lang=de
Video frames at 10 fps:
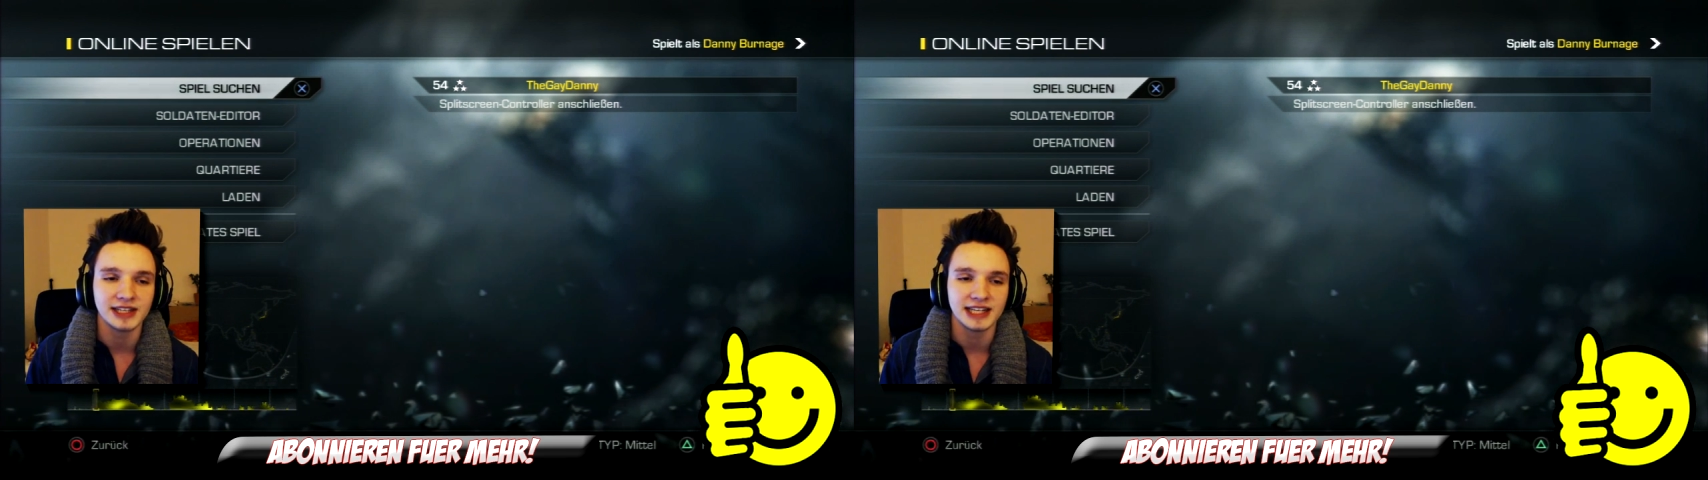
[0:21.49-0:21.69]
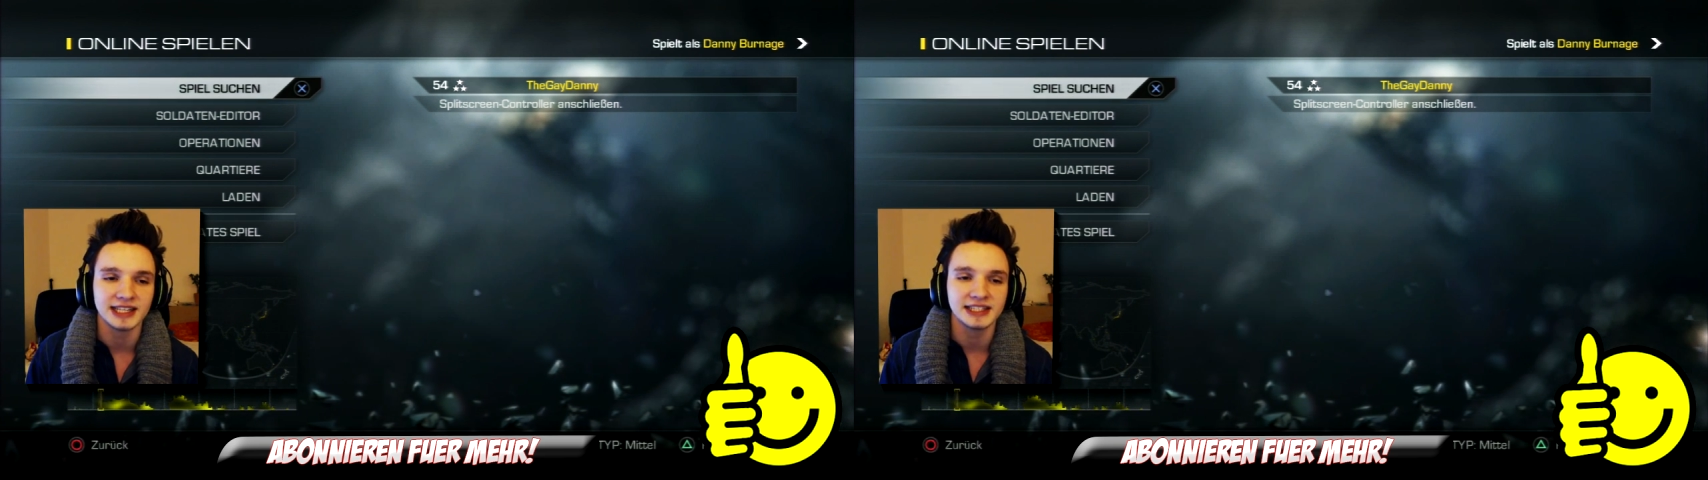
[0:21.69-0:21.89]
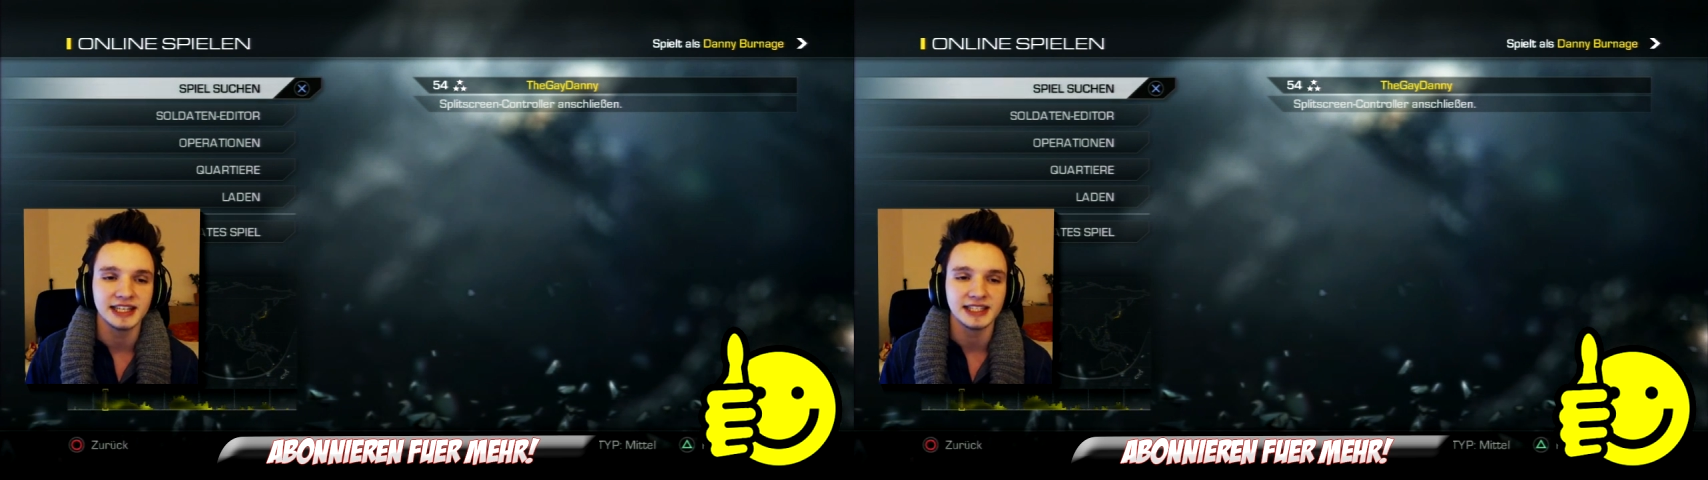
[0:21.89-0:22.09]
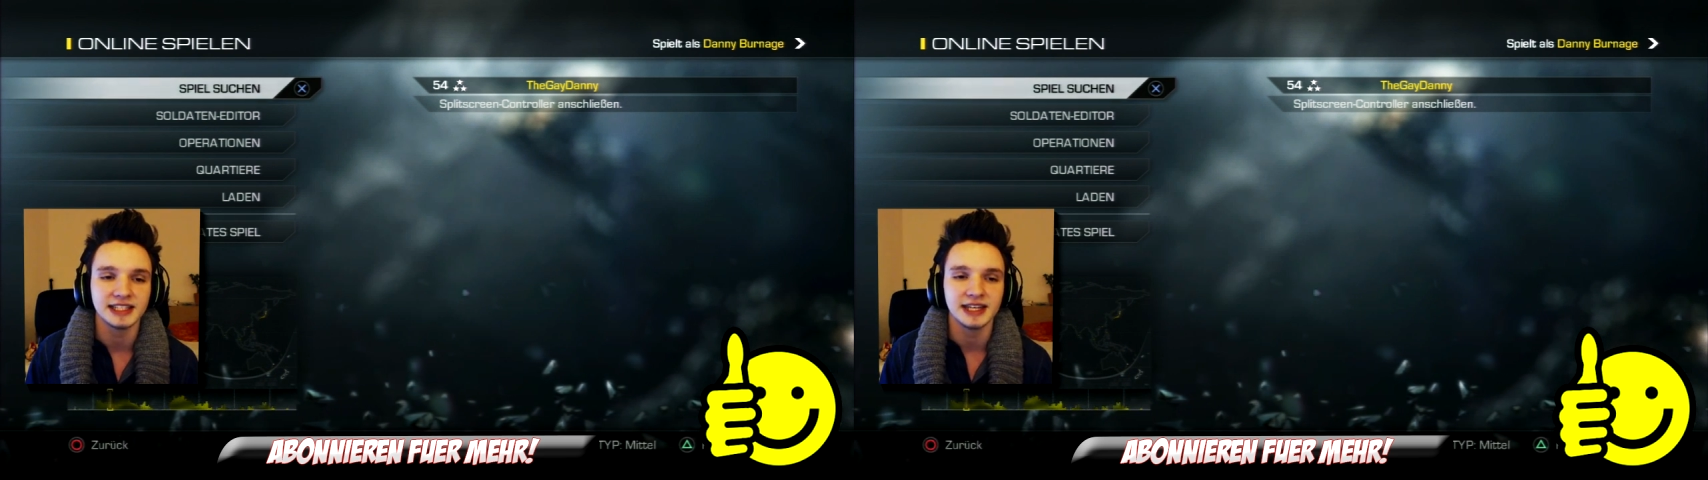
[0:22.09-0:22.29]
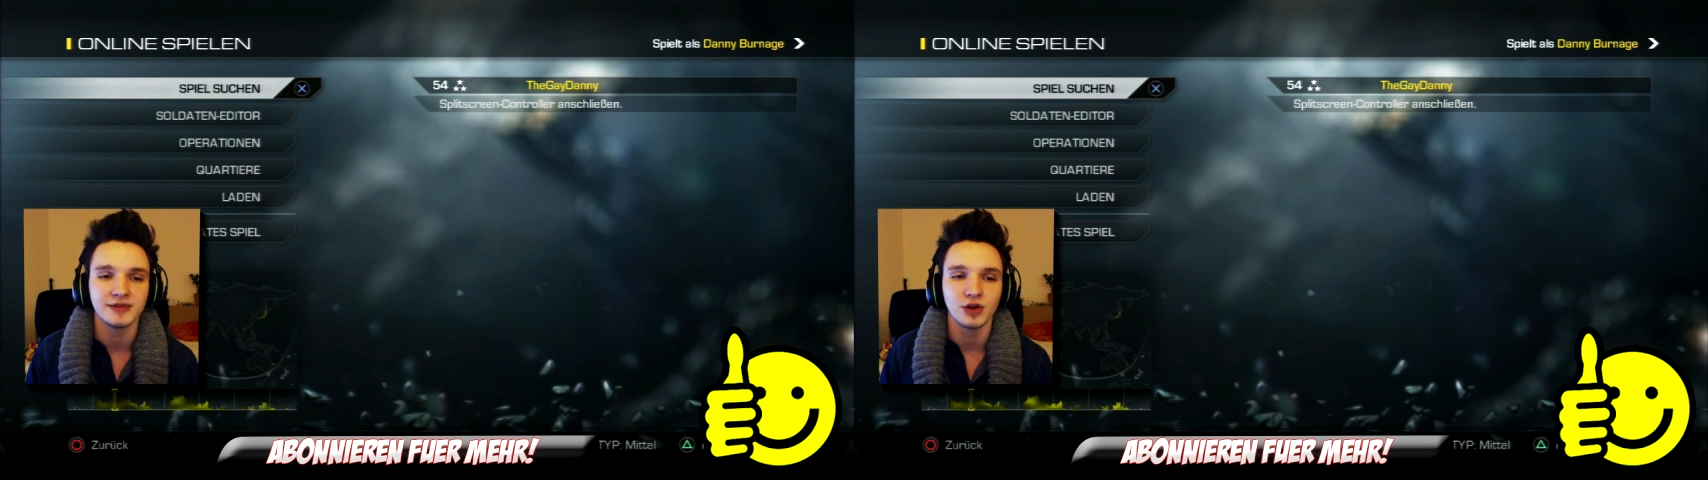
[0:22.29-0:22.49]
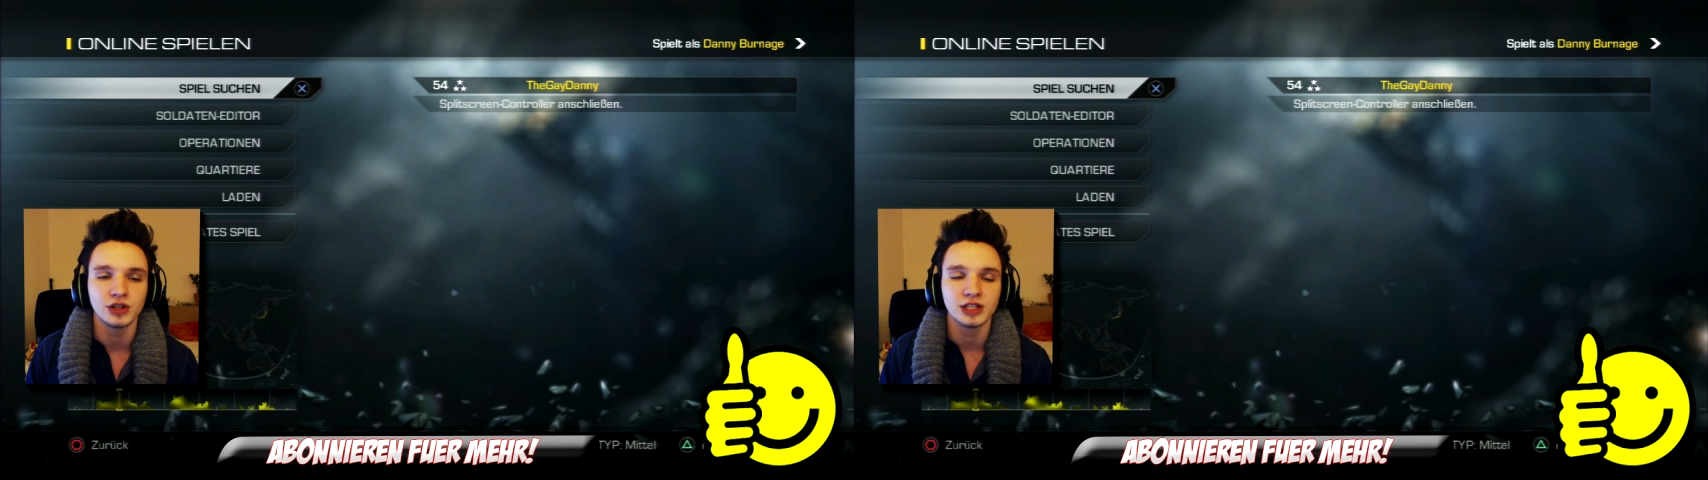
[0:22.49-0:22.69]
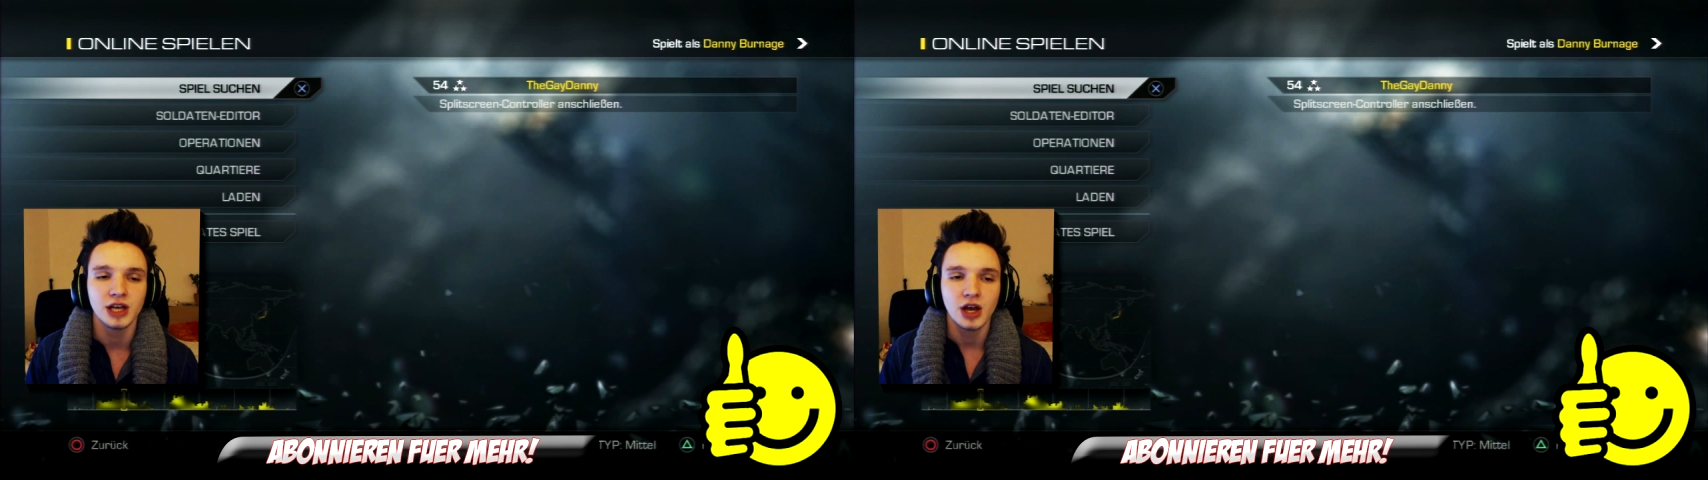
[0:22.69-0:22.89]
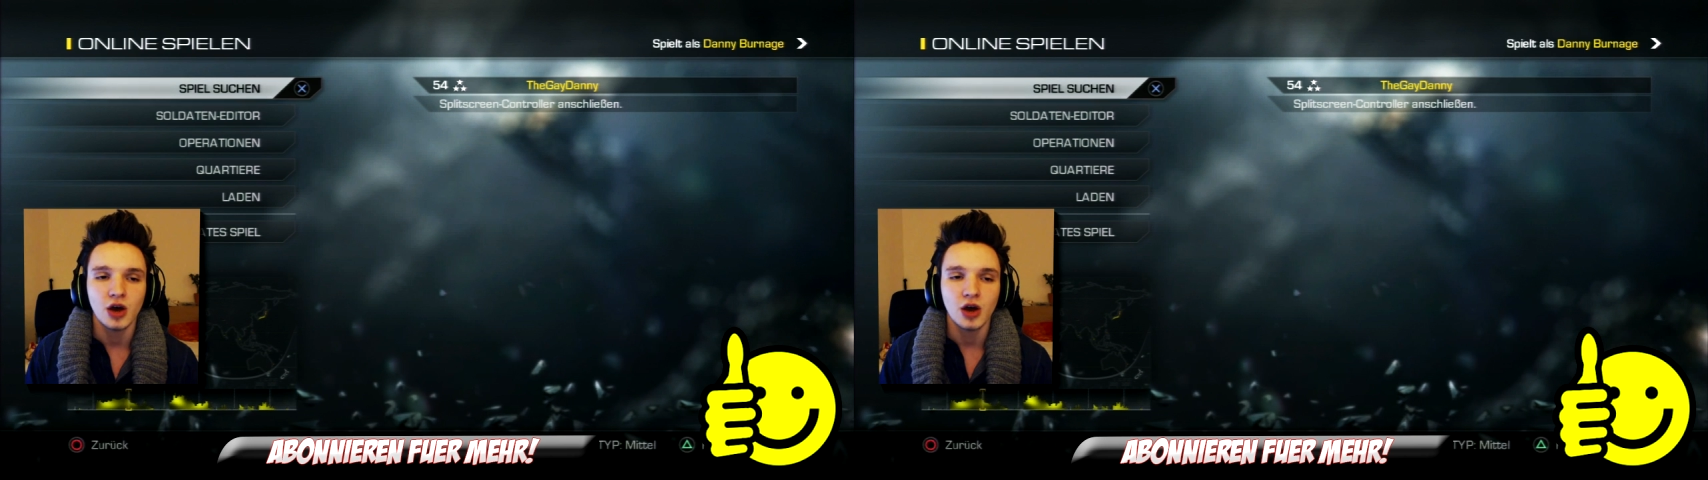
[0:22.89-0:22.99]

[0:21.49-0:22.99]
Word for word: was ihr als nächstes sehen wollt.